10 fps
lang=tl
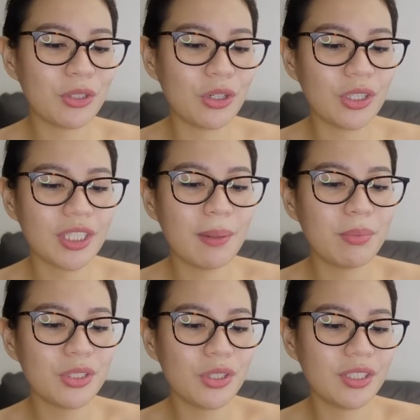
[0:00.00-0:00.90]
ko.
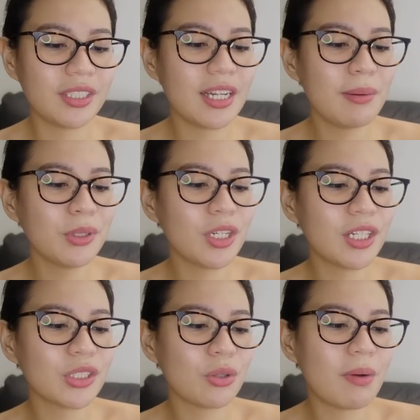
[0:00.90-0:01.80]
Tapos yun, ginamit ko
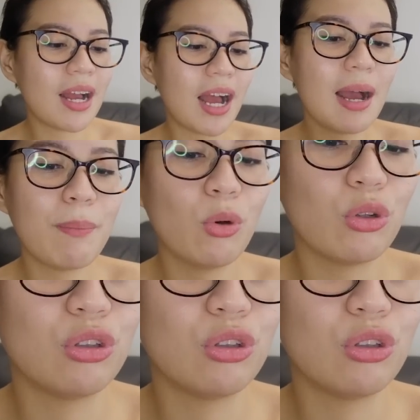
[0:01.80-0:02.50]
lang to mga hapon.